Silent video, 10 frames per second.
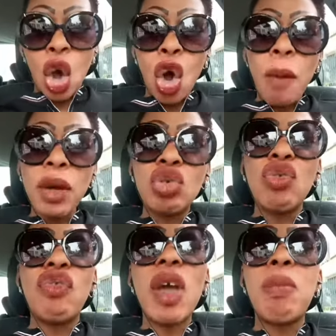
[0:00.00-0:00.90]
Comment
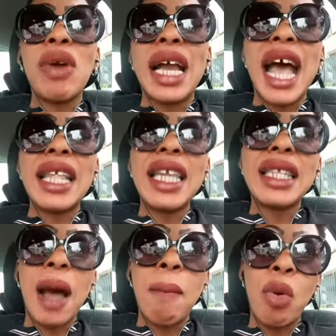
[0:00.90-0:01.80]
tu fais pour garder
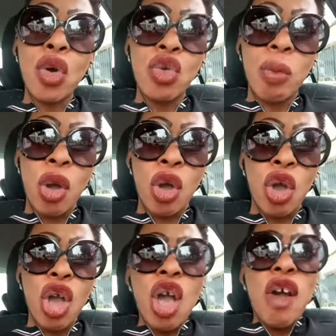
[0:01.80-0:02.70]
ta bonne
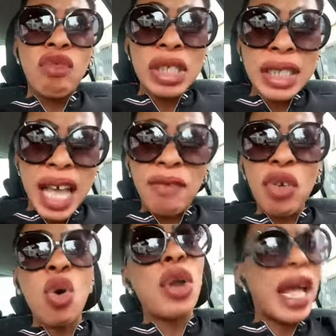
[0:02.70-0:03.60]
humeur Vous
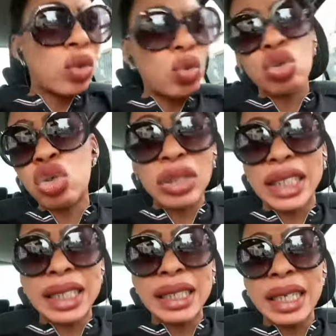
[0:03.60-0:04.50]
savez, on a toujours
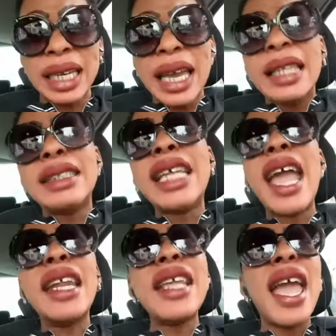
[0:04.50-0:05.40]
dit
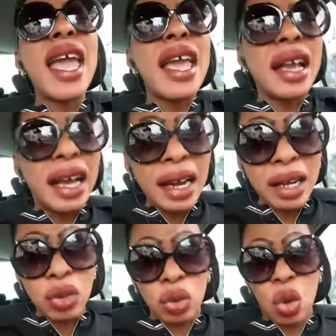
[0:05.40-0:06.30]
derrière un
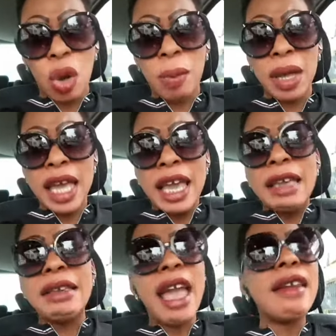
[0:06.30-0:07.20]
grand homme,
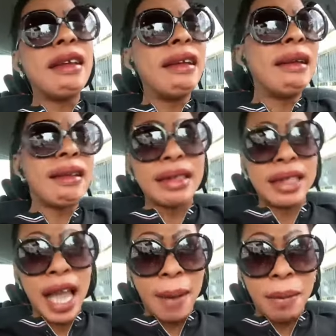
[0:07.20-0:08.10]
il y a une grande
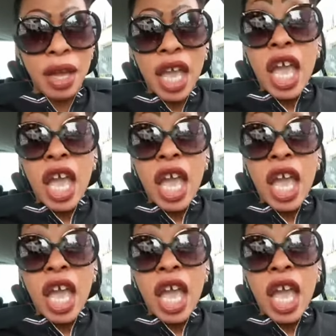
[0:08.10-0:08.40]
dame.